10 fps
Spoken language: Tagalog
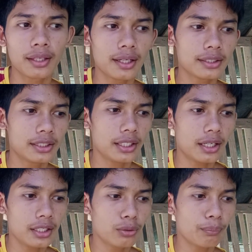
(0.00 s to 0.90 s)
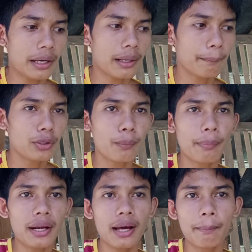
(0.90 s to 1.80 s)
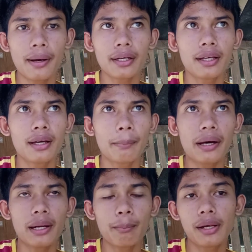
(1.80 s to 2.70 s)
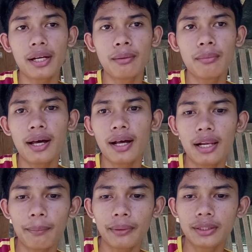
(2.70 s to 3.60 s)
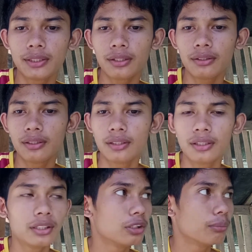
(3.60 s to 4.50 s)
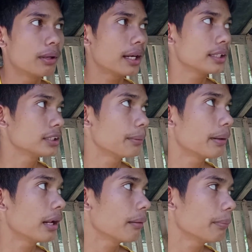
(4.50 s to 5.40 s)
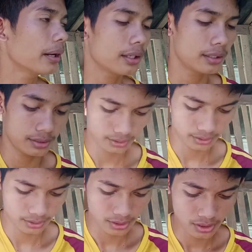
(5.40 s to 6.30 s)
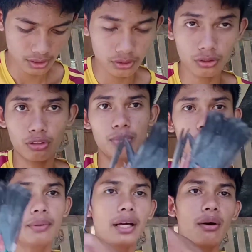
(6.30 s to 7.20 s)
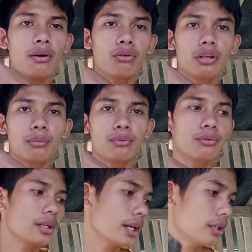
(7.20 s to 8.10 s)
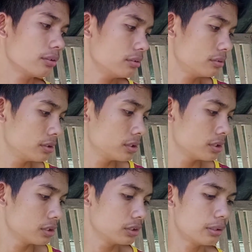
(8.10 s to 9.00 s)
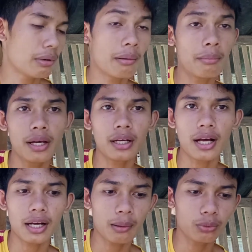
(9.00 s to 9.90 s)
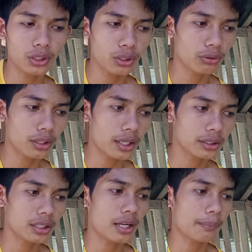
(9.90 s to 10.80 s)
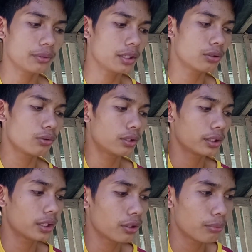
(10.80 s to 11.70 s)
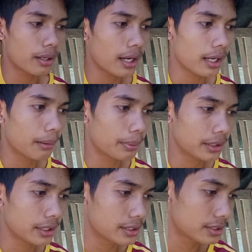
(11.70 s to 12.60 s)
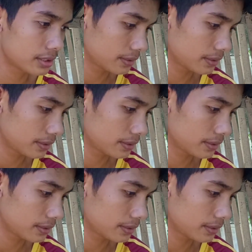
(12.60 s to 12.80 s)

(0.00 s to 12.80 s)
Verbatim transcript: Kasi uh, yung parang yung palakpak na parang baril mga kalapad ano, yung malakas na palakpak. So bibitawan ko na muna ano. Then mamaya gagamutin ko na lang din update ko ulit kayo mga kalapatids.